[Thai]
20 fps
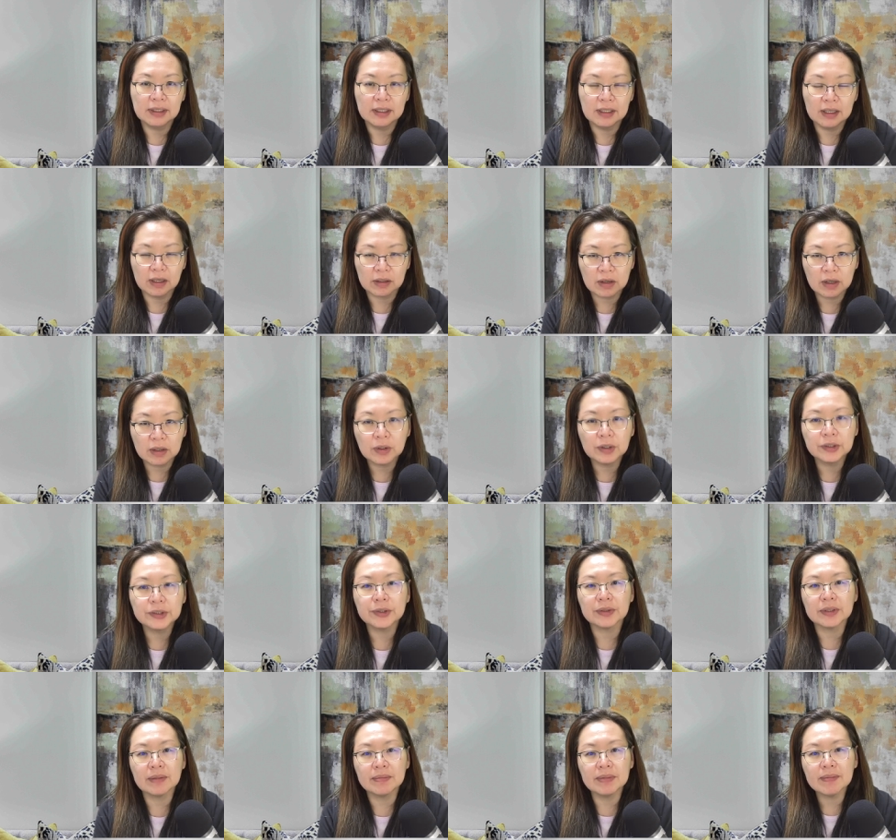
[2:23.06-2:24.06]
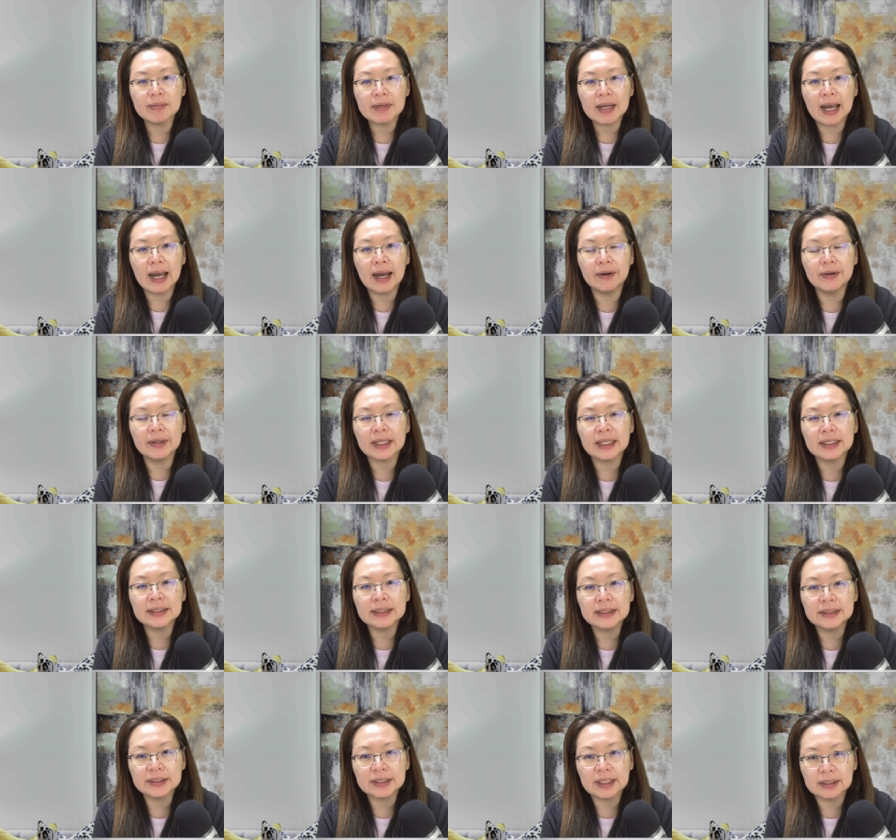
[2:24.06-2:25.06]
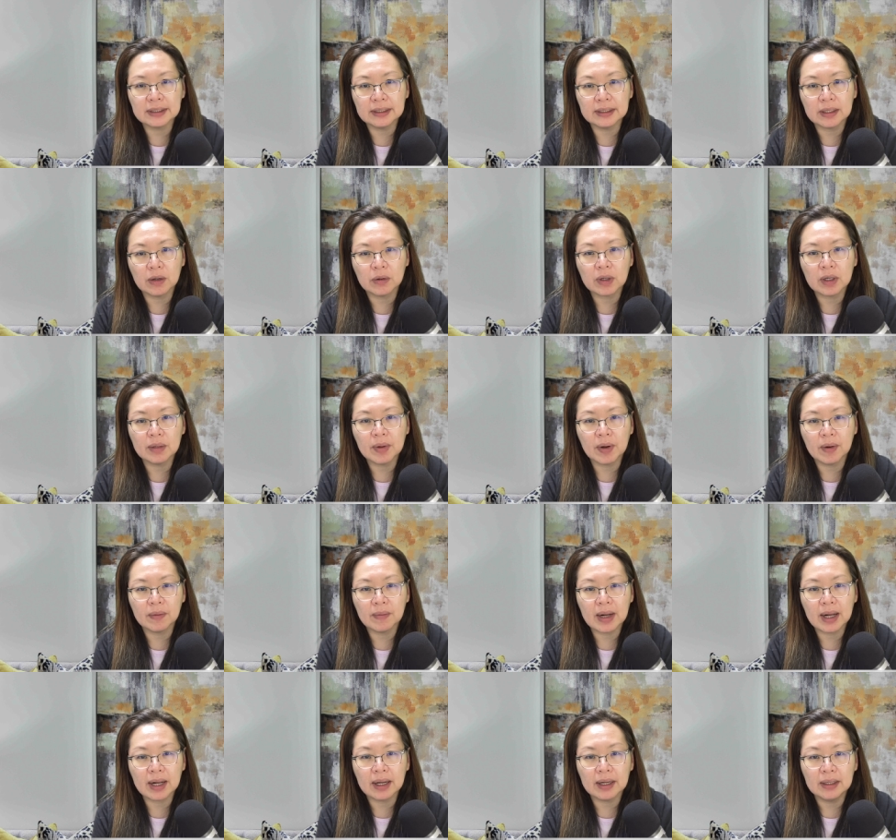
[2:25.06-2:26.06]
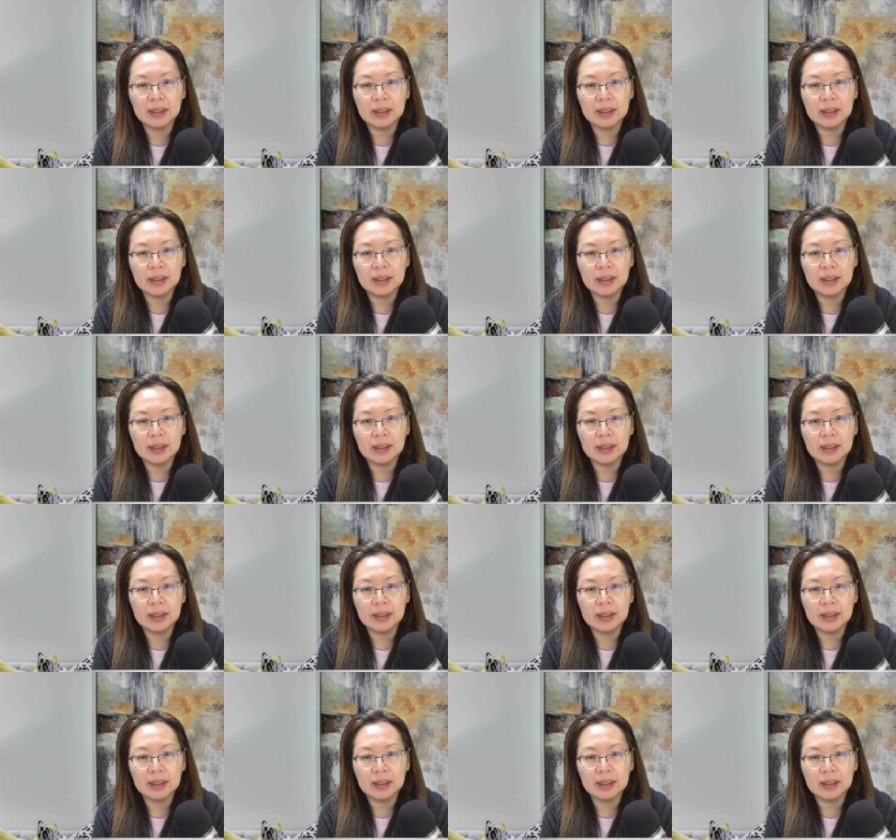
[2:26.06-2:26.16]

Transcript: แล้วก็โฆษกทำเนียบข่าวนะคะ เจนซากิเขาก็บอกว่า